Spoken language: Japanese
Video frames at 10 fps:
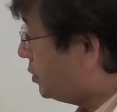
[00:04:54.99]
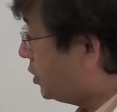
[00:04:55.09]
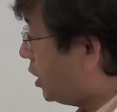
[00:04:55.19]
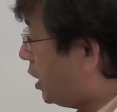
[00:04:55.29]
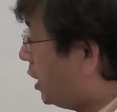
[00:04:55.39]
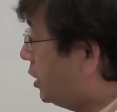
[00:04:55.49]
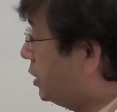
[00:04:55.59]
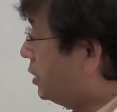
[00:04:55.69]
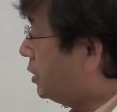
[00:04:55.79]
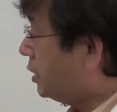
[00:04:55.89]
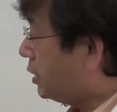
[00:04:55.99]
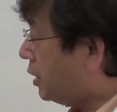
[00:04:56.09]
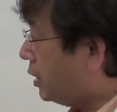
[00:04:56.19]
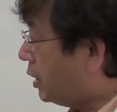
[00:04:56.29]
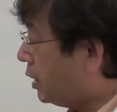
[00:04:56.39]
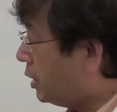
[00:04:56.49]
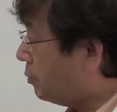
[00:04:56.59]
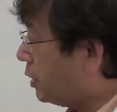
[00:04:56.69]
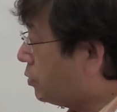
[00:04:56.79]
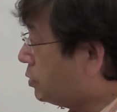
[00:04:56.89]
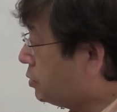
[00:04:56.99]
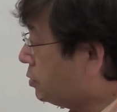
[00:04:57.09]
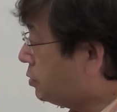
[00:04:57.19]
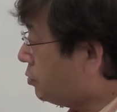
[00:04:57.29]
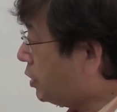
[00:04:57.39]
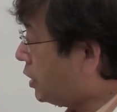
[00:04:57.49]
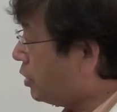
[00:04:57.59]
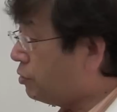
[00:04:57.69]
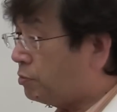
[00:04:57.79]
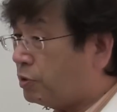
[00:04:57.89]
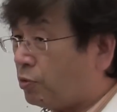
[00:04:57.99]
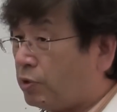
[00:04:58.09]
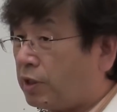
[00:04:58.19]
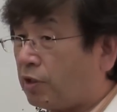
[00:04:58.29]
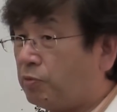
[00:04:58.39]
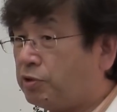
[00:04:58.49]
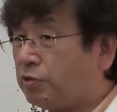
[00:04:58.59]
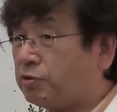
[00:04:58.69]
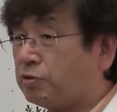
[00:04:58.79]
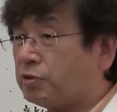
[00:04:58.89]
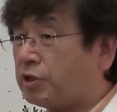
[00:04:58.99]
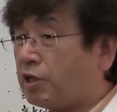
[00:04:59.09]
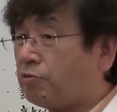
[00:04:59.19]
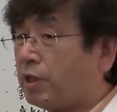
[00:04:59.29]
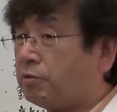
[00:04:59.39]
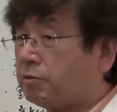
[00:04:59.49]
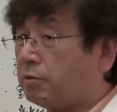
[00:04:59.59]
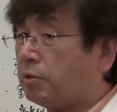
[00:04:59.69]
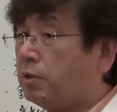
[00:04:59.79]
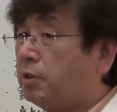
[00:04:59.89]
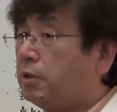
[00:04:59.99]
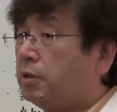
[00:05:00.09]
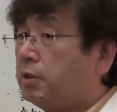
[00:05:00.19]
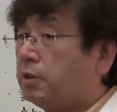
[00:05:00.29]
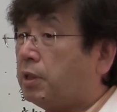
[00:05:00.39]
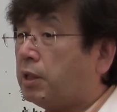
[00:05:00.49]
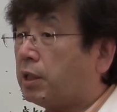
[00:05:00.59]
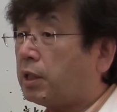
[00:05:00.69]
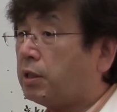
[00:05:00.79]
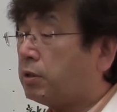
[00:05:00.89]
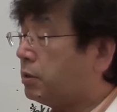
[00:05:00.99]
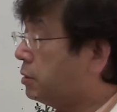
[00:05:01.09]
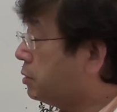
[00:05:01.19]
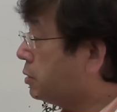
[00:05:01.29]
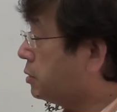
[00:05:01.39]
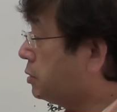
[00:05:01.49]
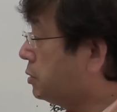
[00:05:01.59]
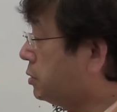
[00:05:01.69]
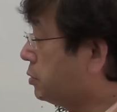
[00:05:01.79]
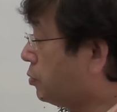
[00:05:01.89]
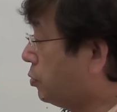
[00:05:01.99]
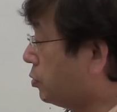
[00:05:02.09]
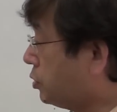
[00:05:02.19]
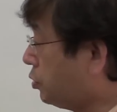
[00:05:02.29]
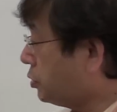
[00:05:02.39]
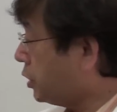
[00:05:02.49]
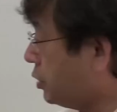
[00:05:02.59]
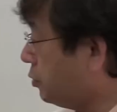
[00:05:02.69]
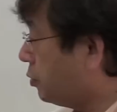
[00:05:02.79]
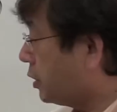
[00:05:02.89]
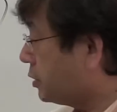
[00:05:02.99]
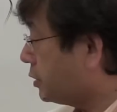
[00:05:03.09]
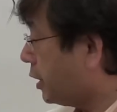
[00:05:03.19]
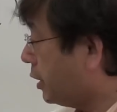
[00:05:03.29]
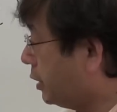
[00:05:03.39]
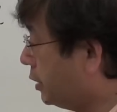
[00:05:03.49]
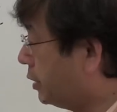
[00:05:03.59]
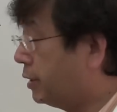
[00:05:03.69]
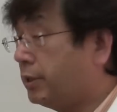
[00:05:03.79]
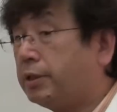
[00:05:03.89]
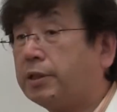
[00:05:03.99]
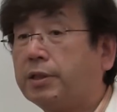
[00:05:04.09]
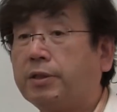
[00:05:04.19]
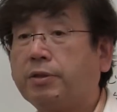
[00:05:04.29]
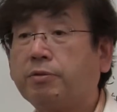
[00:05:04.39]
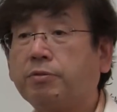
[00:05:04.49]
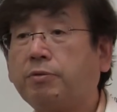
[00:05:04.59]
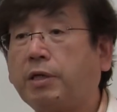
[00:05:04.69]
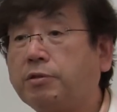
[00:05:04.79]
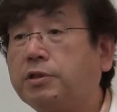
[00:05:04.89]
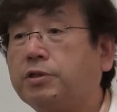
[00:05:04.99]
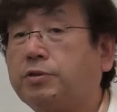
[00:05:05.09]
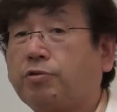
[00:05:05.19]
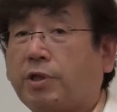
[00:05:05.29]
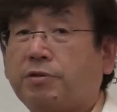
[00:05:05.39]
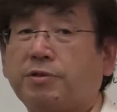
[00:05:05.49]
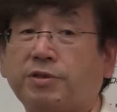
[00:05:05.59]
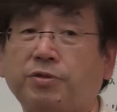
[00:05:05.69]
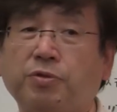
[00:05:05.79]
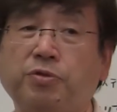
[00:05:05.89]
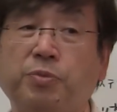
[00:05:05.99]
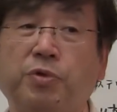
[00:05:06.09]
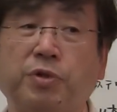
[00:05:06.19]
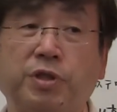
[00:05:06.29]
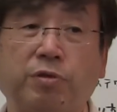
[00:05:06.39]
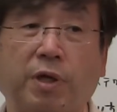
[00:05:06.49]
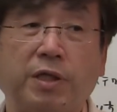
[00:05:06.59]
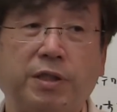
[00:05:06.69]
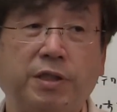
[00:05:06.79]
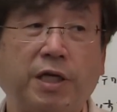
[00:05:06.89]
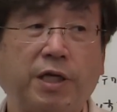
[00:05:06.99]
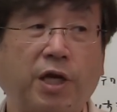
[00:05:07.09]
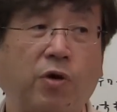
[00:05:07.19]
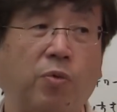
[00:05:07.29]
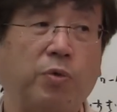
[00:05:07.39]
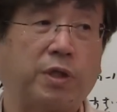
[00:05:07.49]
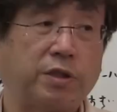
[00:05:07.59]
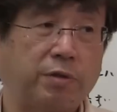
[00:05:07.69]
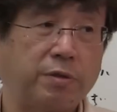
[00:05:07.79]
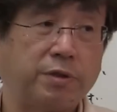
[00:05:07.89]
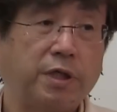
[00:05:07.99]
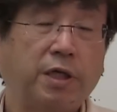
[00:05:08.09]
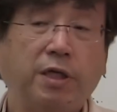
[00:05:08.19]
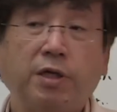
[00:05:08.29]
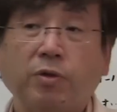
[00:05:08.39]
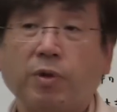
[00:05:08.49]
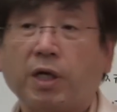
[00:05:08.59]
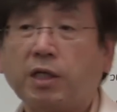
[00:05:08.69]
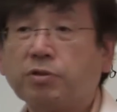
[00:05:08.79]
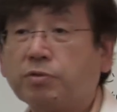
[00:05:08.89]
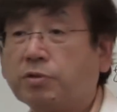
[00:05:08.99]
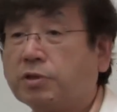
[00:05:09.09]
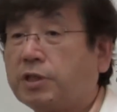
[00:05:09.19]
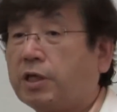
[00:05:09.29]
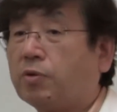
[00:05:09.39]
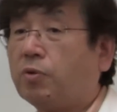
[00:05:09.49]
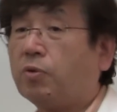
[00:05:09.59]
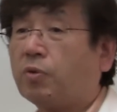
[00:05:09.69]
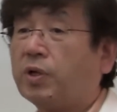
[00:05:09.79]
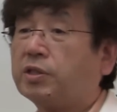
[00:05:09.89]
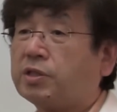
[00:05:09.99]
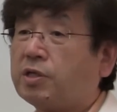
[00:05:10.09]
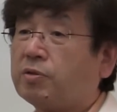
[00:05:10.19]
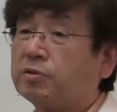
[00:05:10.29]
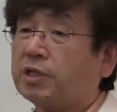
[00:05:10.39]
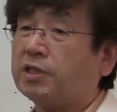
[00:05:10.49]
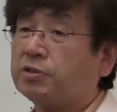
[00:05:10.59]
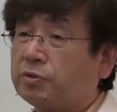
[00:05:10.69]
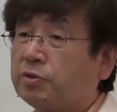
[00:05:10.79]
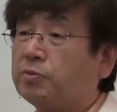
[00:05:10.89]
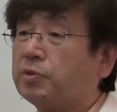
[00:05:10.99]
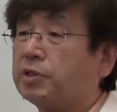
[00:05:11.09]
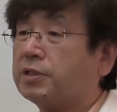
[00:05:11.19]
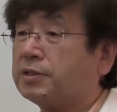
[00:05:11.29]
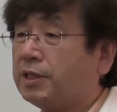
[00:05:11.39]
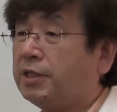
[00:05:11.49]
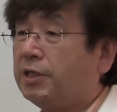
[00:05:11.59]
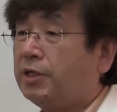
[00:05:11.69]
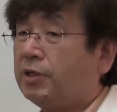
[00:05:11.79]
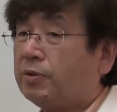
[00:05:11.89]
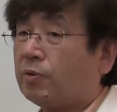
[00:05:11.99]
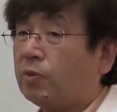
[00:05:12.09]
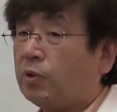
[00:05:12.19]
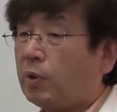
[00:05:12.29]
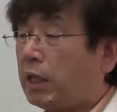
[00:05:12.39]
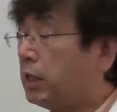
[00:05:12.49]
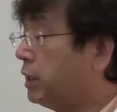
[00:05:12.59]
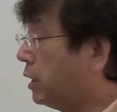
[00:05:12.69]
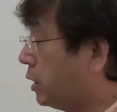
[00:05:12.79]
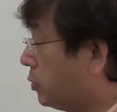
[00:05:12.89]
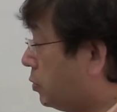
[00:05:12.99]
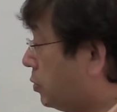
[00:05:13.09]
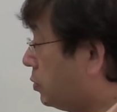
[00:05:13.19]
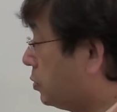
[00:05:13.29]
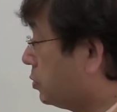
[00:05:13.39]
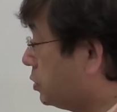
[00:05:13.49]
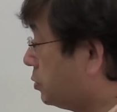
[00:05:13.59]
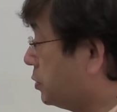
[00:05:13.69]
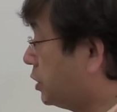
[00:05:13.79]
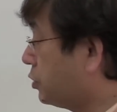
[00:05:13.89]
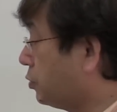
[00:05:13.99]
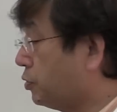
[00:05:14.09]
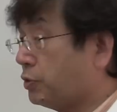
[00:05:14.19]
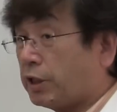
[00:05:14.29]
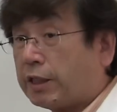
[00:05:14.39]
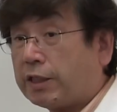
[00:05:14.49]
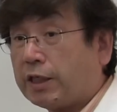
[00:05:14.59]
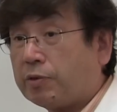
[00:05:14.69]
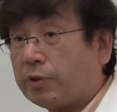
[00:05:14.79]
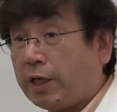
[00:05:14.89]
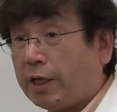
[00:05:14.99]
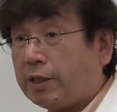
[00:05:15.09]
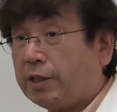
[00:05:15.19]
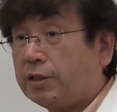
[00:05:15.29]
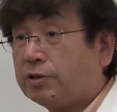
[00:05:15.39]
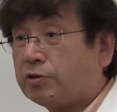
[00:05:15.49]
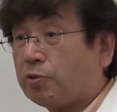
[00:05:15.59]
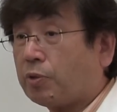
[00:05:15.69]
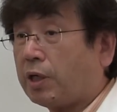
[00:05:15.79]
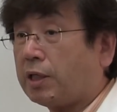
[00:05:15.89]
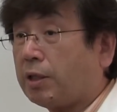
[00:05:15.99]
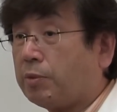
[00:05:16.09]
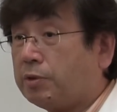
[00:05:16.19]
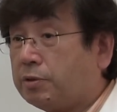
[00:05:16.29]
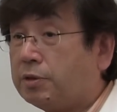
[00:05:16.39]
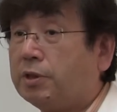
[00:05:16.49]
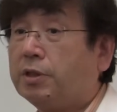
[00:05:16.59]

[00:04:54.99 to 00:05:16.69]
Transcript: それからあまあそれで大丈夫ってことなんだけどもう一つ付け加えると、えー、彼この調機能はですね悪い人がいるんですそういう病気とか遺伝傾向を持った人がいるんですこれ家族性高コレステロール血症という病気なんですねでこれはあの自分で自己調整できないので外から食べる